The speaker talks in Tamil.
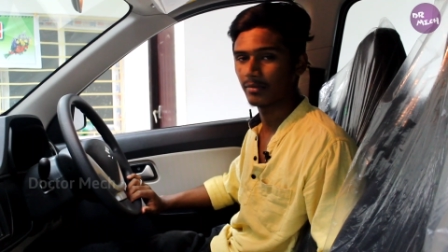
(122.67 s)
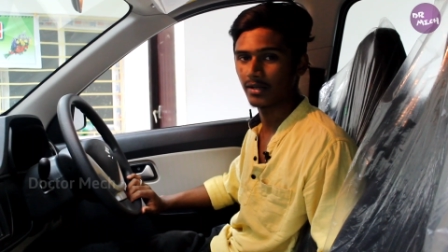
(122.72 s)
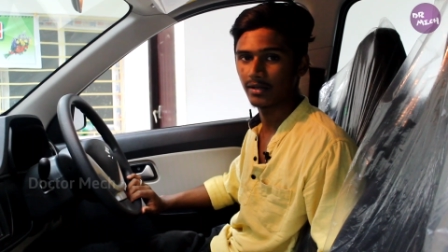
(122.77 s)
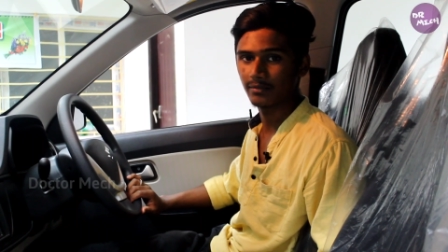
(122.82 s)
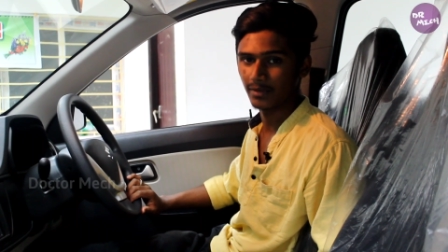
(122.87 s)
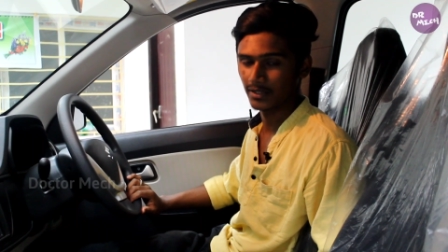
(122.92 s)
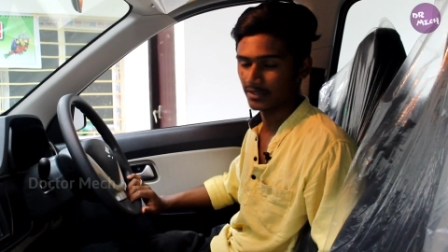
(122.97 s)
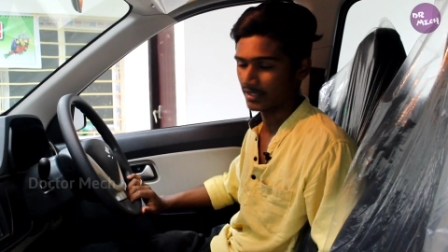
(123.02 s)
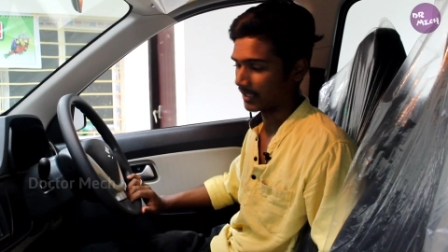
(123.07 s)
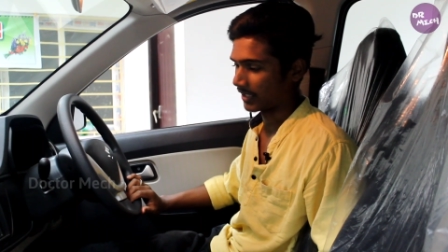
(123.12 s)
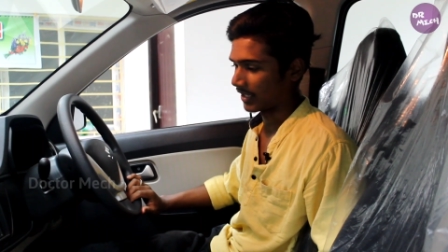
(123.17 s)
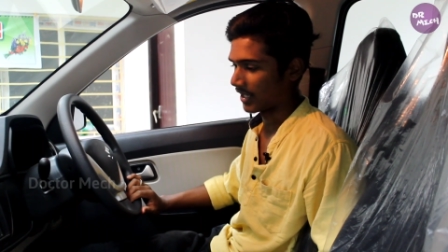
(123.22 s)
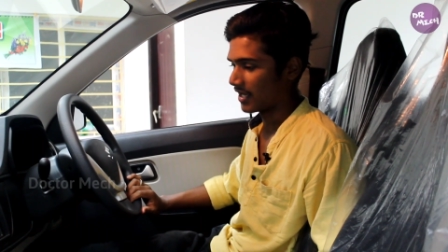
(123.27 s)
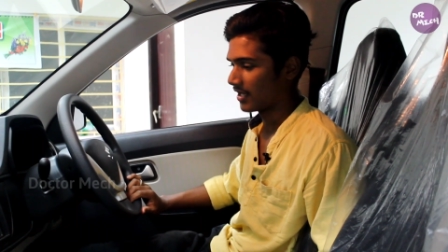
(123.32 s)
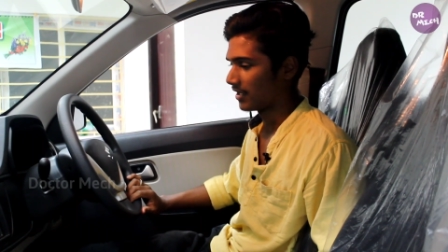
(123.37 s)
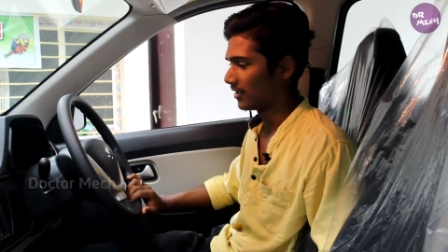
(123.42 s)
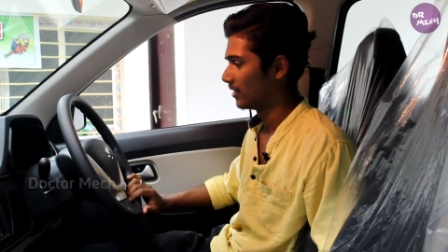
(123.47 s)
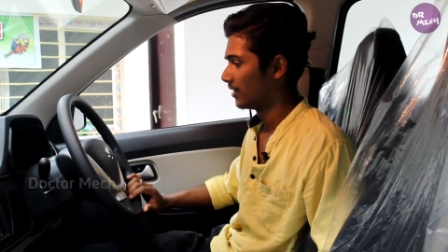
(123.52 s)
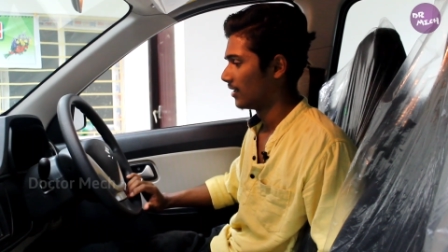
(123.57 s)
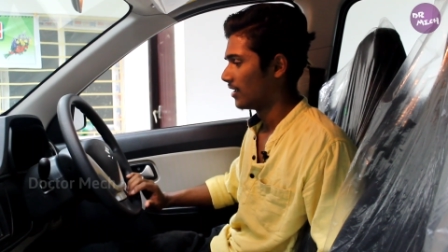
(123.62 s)
அப்படின்னு பார்த்தீங்கன்னா
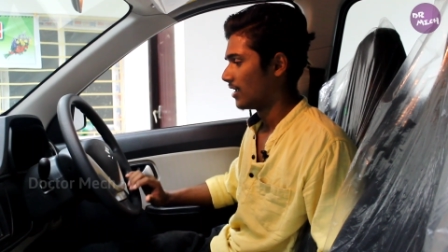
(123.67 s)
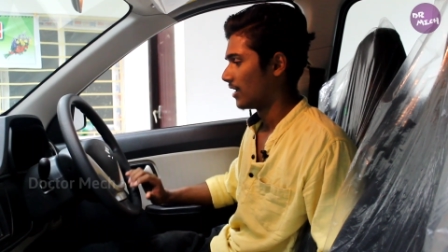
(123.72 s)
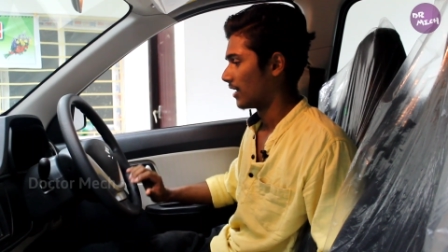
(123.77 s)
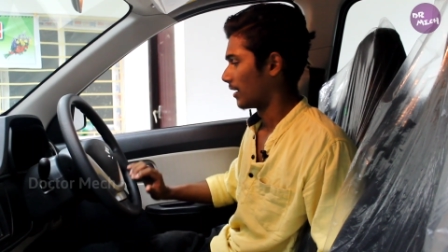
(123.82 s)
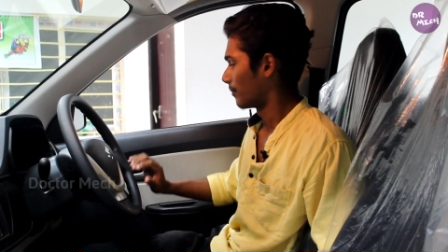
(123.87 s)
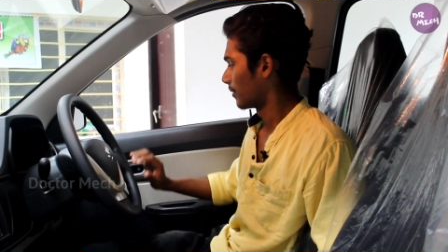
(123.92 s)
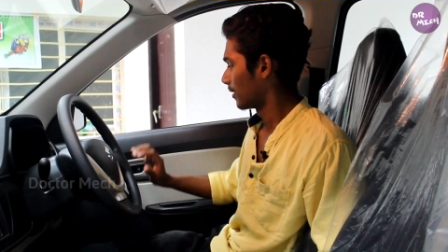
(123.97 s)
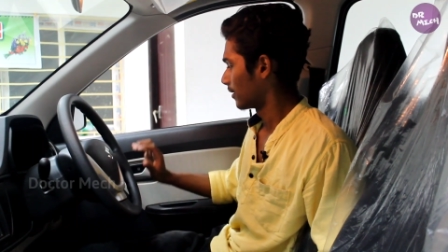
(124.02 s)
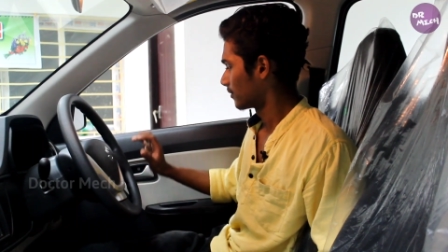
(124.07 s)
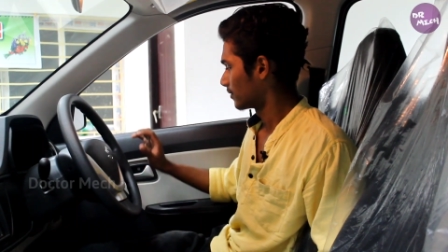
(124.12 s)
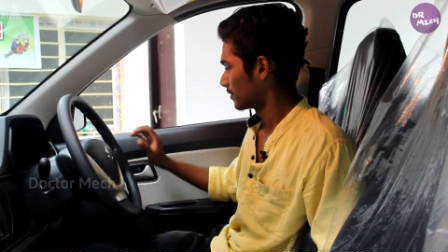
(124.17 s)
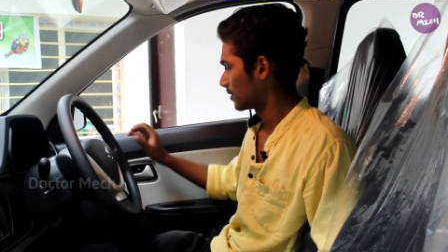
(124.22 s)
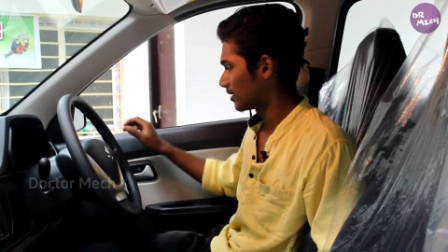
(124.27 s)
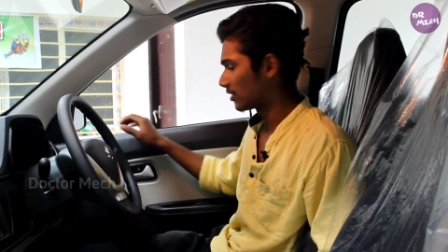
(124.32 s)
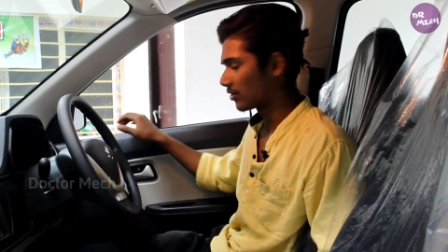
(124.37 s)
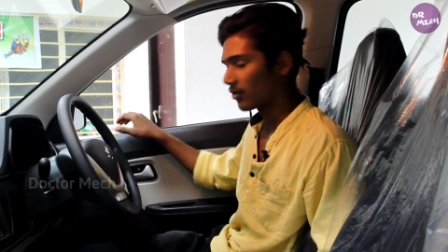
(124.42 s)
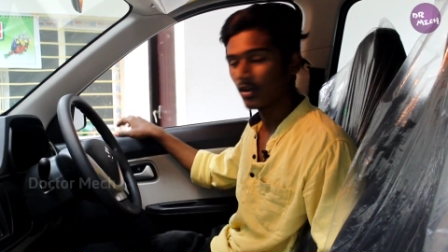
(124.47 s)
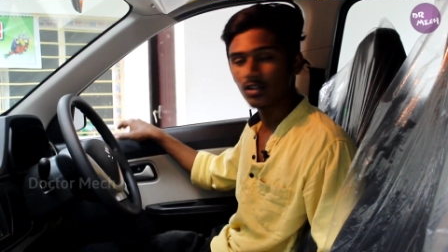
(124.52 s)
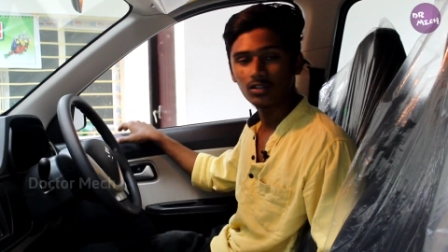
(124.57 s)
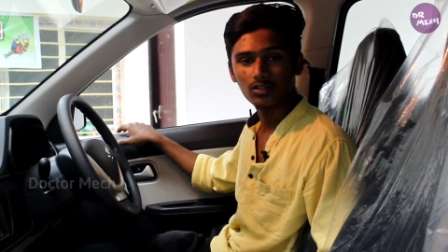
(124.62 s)
நம்மளுக்கு வந்து
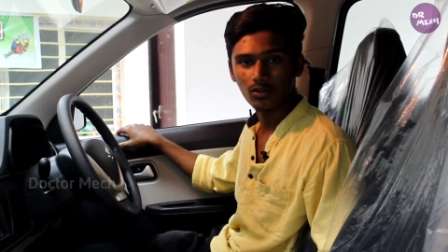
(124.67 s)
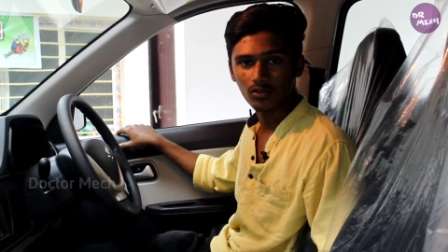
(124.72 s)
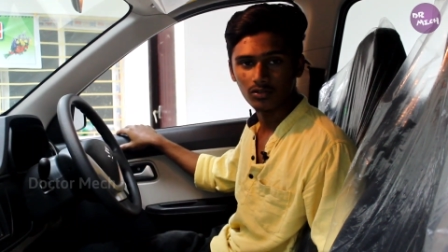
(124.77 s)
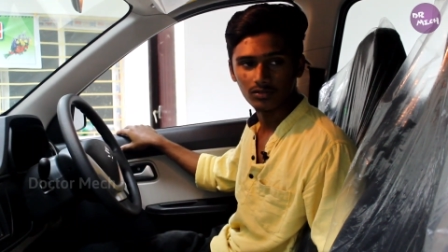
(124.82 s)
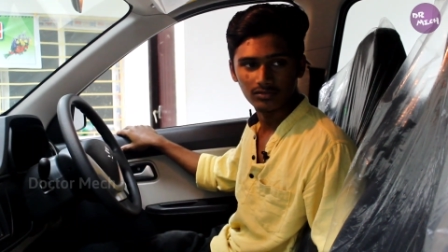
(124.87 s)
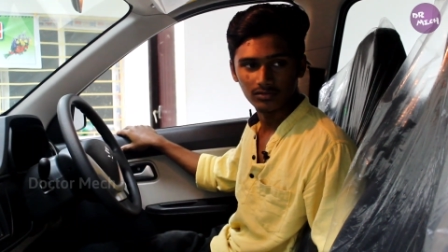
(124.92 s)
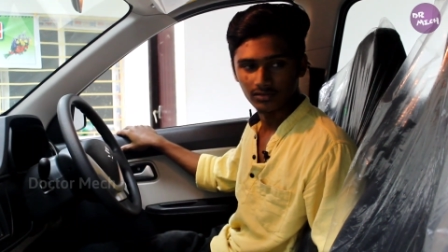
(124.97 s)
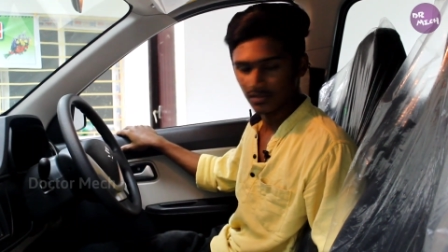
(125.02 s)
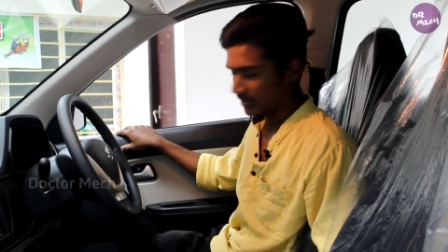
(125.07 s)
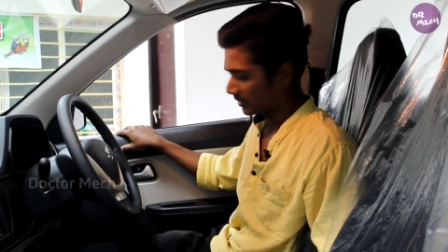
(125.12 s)
டுவல் டோன்